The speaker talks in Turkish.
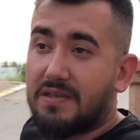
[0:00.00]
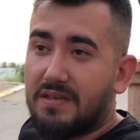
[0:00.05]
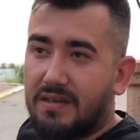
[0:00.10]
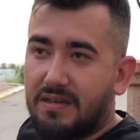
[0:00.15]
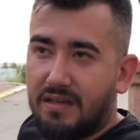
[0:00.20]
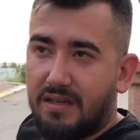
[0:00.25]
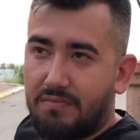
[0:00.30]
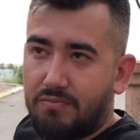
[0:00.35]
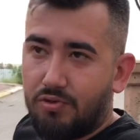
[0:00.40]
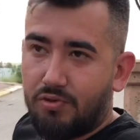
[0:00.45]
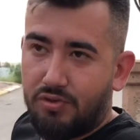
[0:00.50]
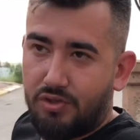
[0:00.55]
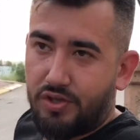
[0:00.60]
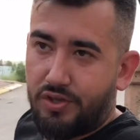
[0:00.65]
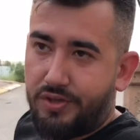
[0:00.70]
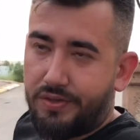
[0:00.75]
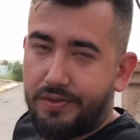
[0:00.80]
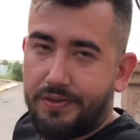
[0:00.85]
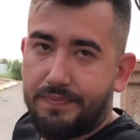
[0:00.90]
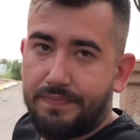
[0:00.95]
dikkat etmiyor
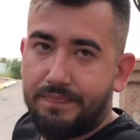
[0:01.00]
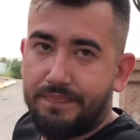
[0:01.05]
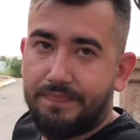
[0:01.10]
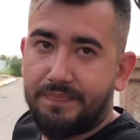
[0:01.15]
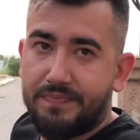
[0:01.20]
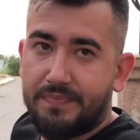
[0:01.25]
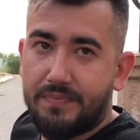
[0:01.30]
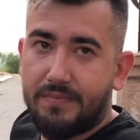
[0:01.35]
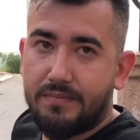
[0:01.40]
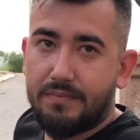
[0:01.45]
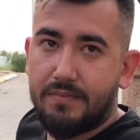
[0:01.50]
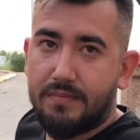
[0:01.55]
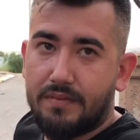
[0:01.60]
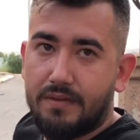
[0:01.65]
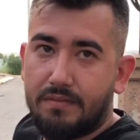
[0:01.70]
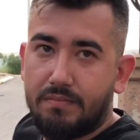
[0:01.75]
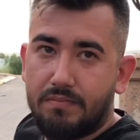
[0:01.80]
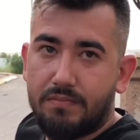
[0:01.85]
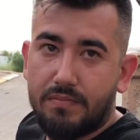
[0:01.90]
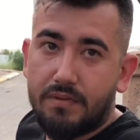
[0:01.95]
dışarıda. Sen?
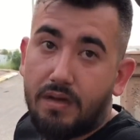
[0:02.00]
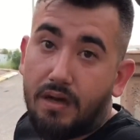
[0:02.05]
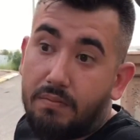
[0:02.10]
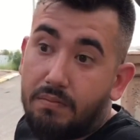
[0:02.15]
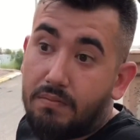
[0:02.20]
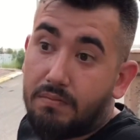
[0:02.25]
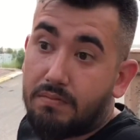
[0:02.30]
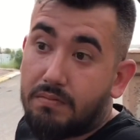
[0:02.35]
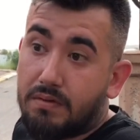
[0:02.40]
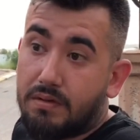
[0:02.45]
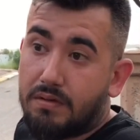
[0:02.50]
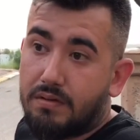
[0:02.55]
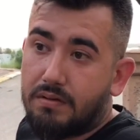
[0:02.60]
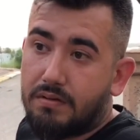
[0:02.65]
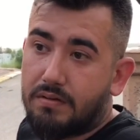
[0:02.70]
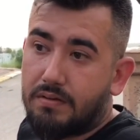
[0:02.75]
Sen de etmiyorsun. Abi, Ağzında maske